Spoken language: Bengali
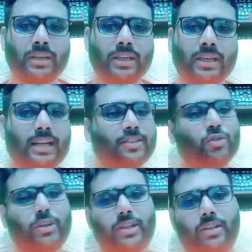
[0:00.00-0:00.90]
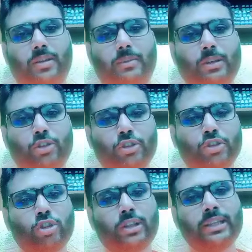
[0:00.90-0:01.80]
এটার কাজ করে
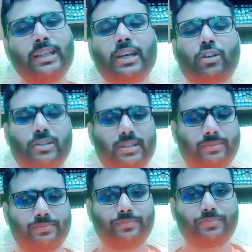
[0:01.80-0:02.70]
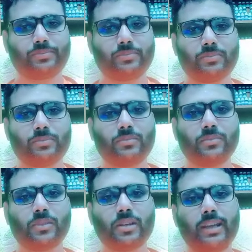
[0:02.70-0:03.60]
যথেষ্ট তার ক্রিয়া রয়েছে
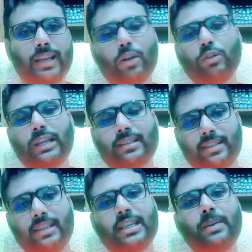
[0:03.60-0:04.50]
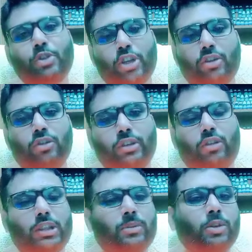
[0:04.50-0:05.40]
এখন আজকে সেই বিষয়গুলো নিয়ে
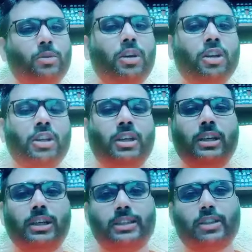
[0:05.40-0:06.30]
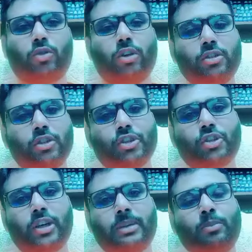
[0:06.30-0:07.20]
কথা বলবো যে
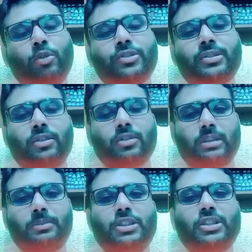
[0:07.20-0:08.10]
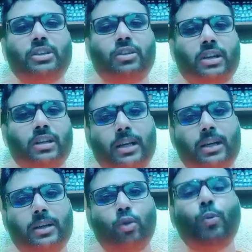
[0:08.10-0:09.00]
কণ্ঠস্বর মসৃণতা মিষ্টি করার
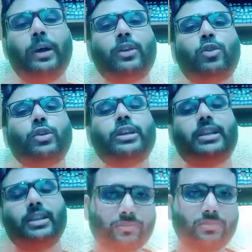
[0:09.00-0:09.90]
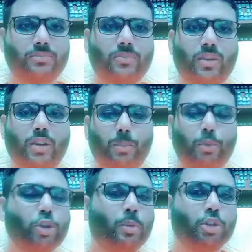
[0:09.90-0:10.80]
উপায়গুলো কি
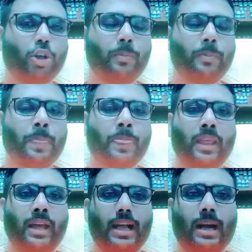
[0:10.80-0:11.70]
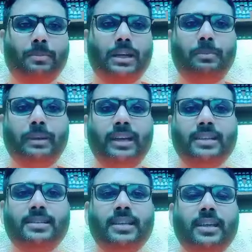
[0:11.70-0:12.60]
প্রথমত আমরা
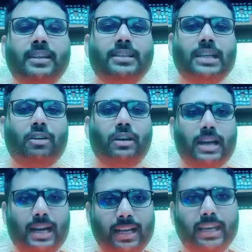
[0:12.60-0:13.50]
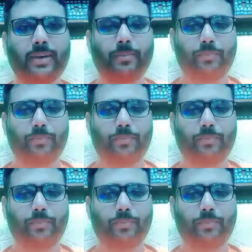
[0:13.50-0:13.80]
মেডিসিন যাওয়ার আগে